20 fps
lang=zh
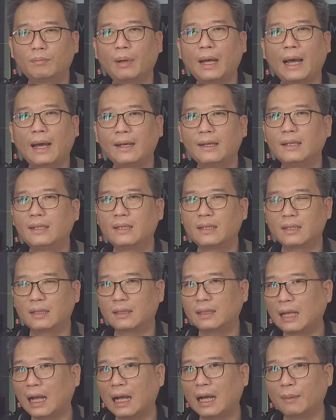牌子
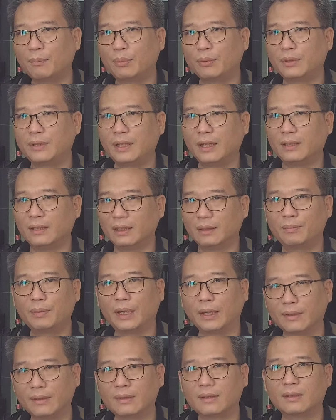大不见得
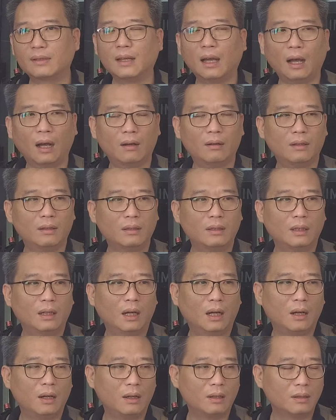品质好
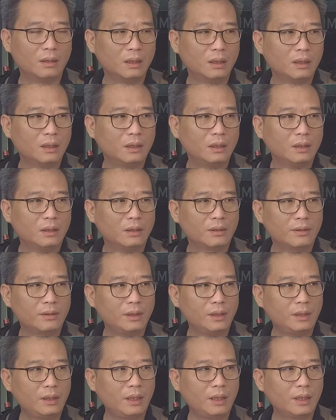啊。
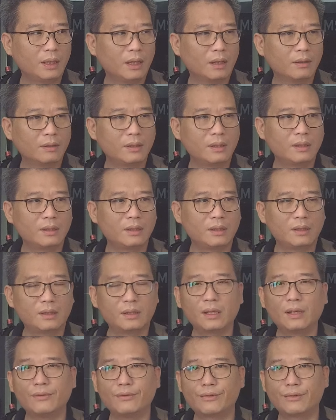一定要自己
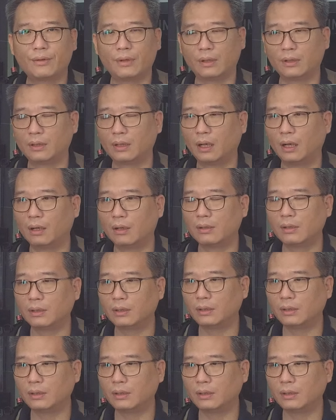慎选哈，